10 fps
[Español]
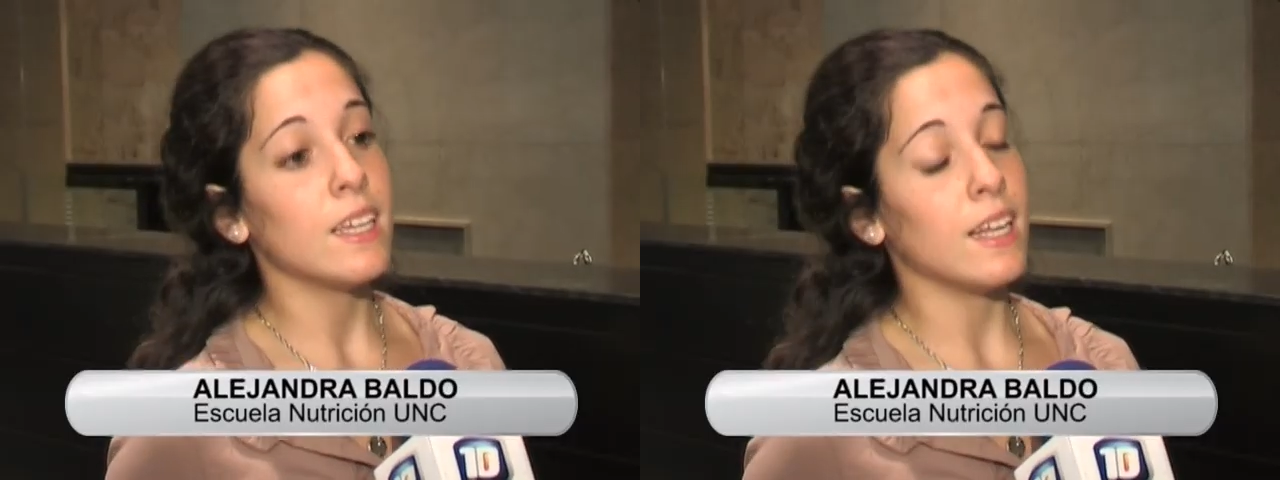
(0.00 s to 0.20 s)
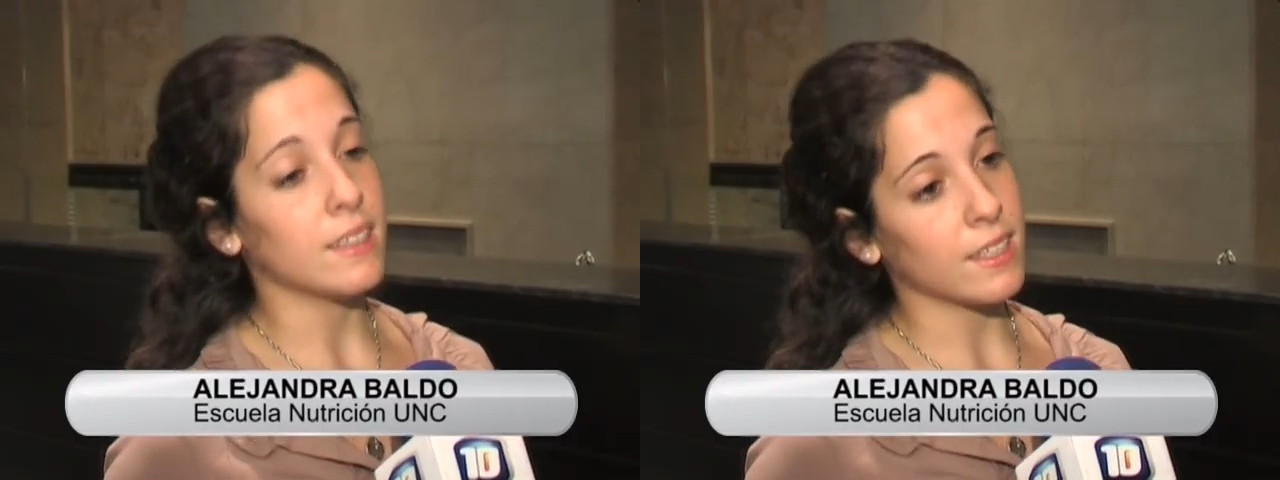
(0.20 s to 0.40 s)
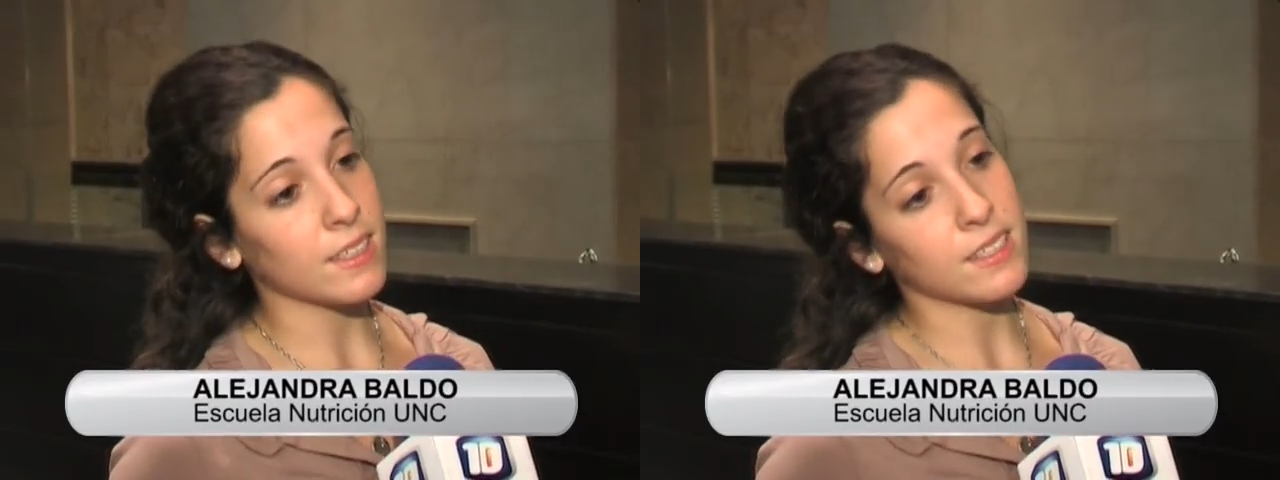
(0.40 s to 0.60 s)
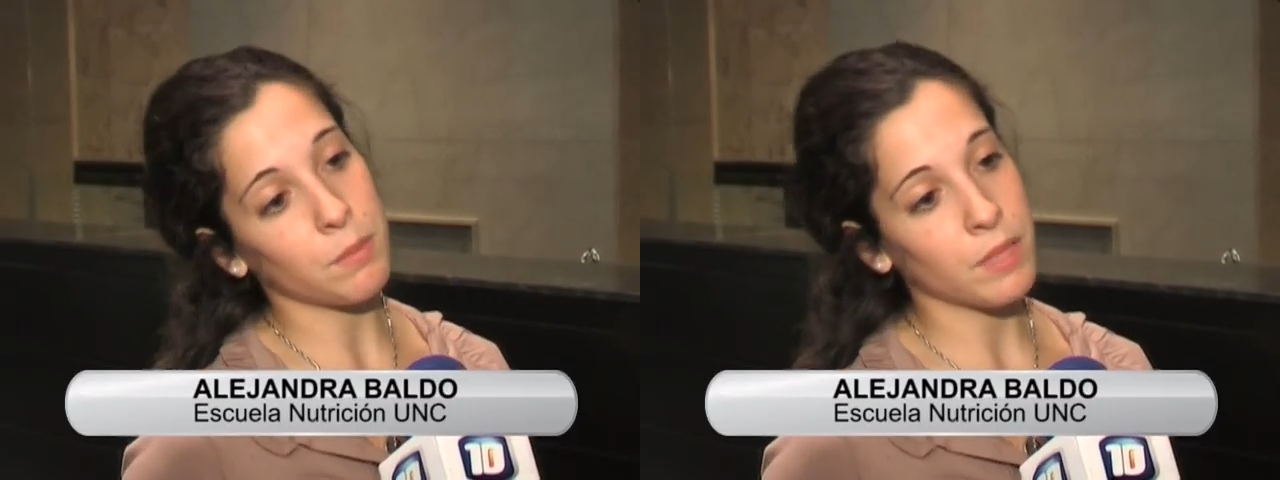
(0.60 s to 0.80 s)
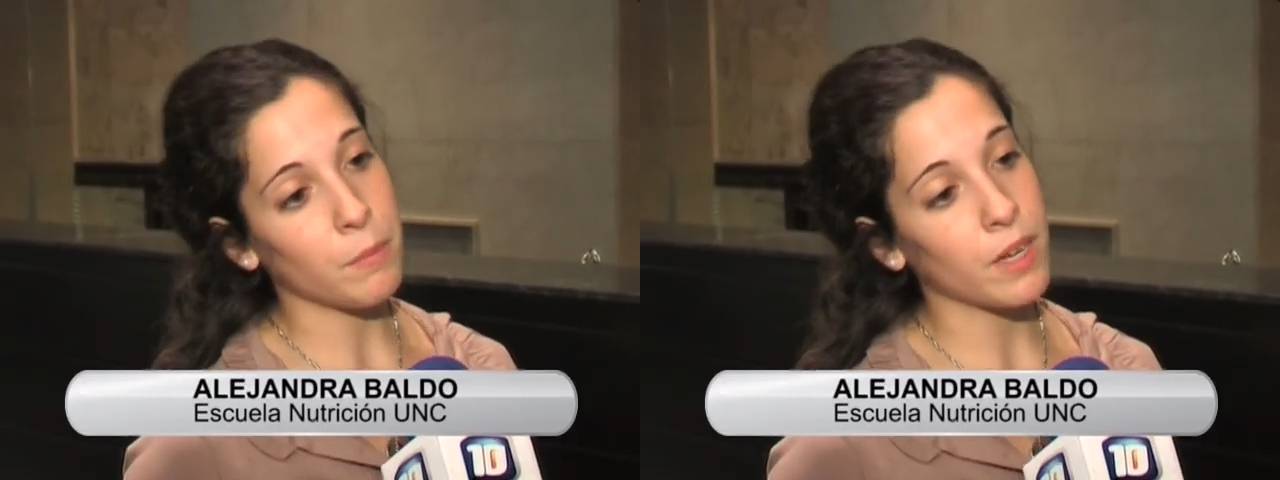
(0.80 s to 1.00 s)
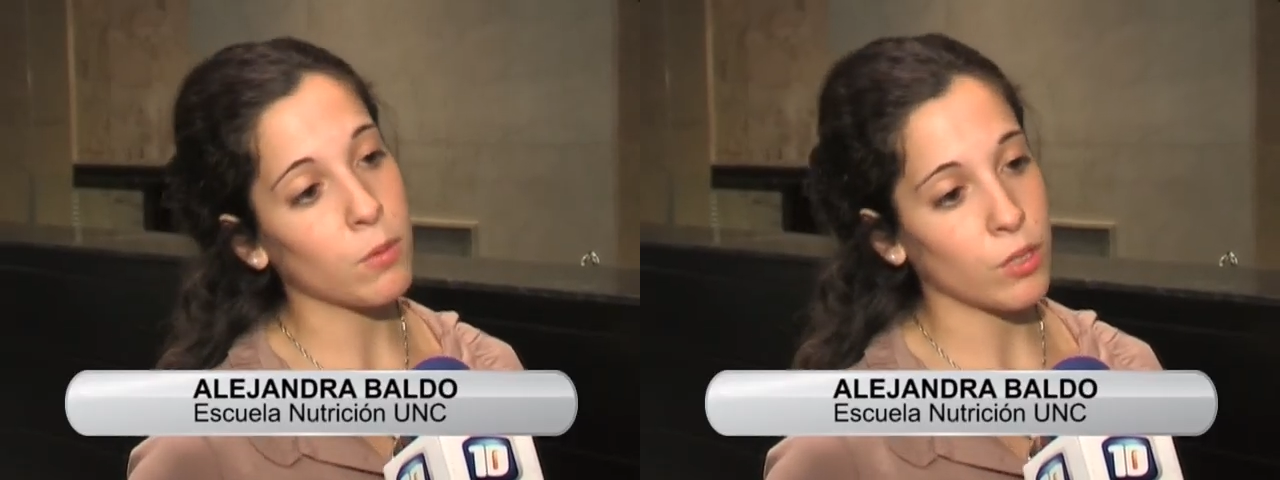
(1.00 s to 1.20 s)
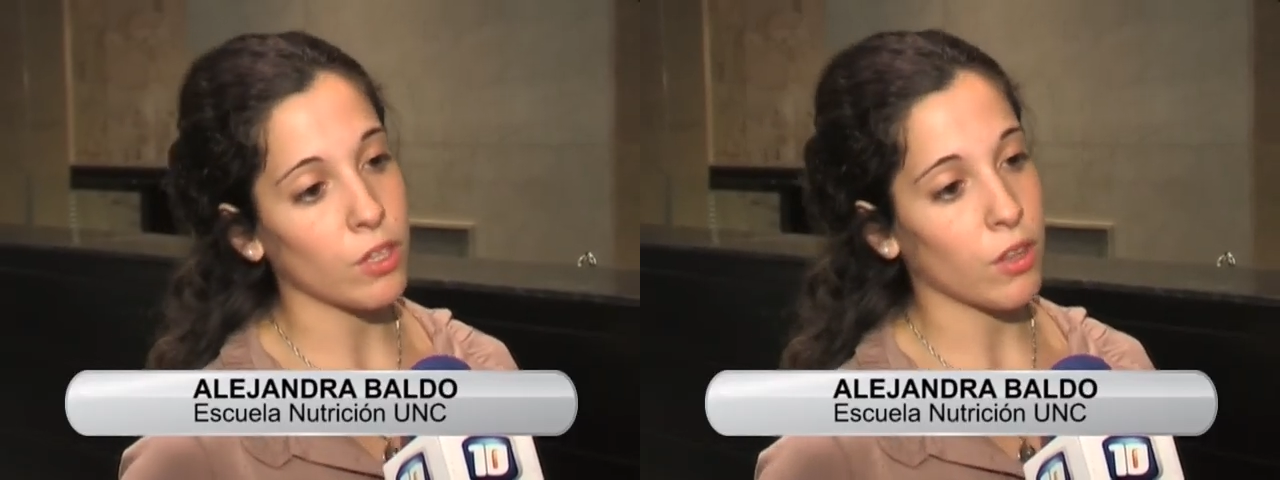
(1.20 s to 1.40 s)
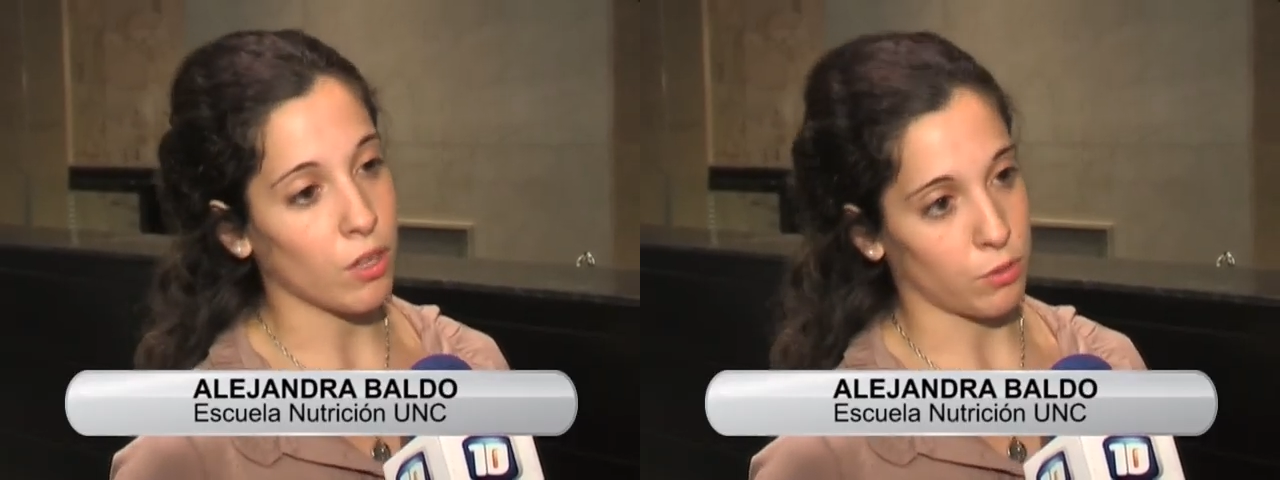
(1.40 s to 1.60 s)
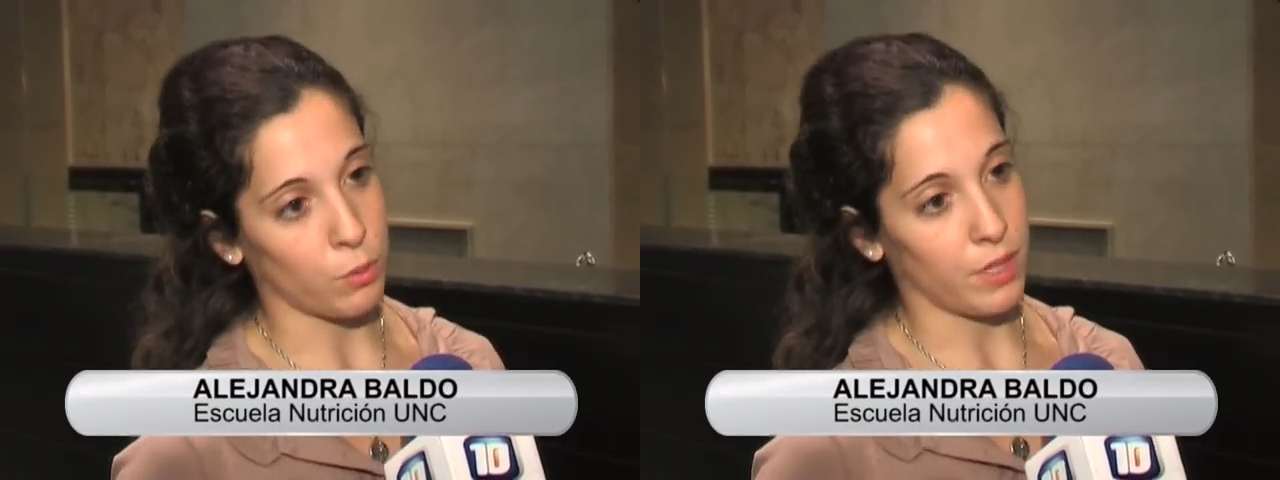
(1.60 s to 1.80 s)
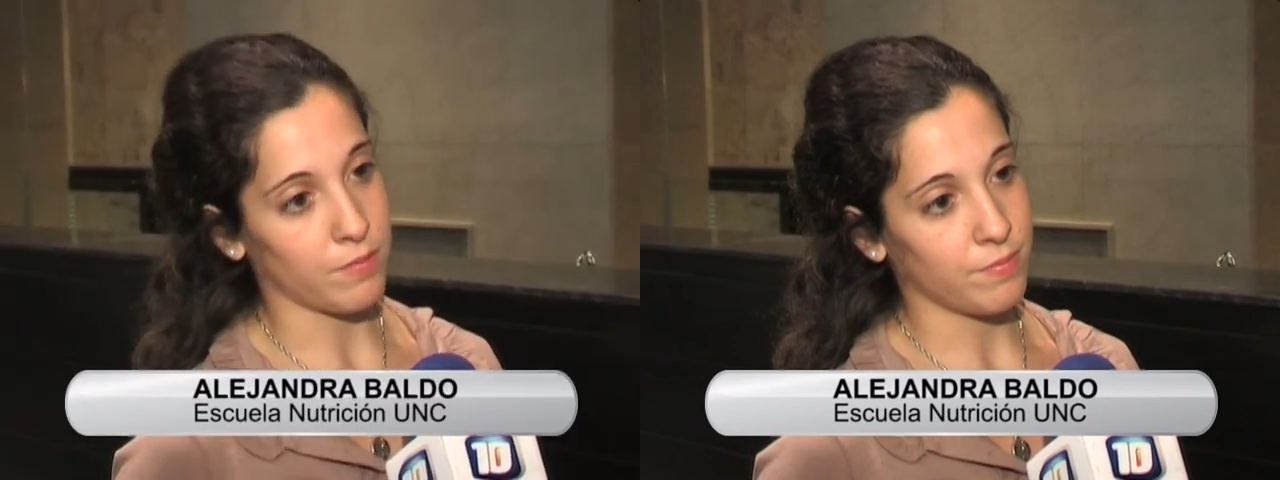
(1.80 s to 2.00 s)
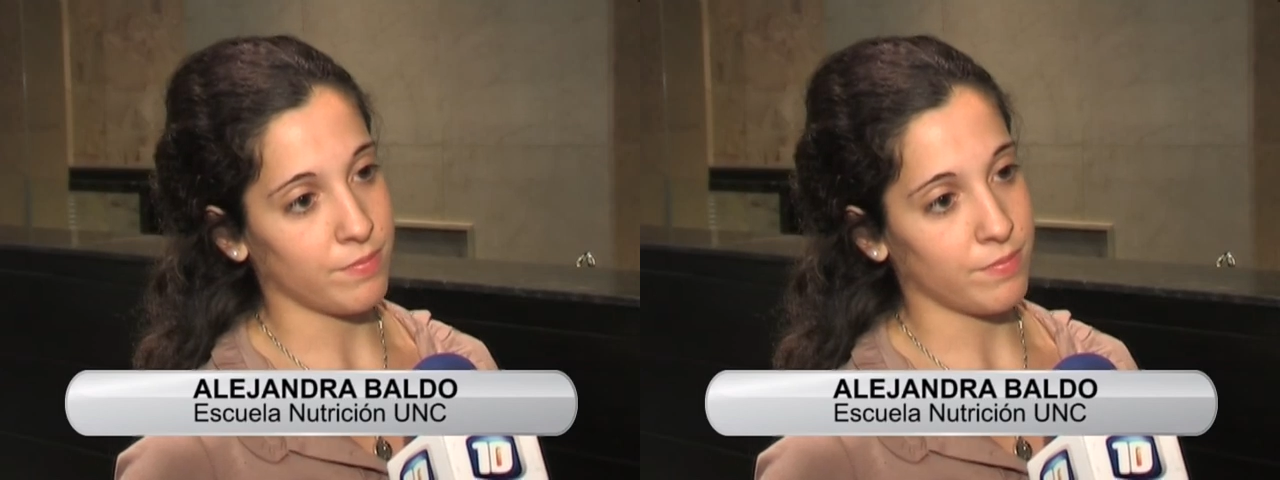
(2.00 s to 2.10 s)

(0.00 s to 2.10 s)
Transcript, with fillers: el 30 de septiembre, 1 y 2 de octubre.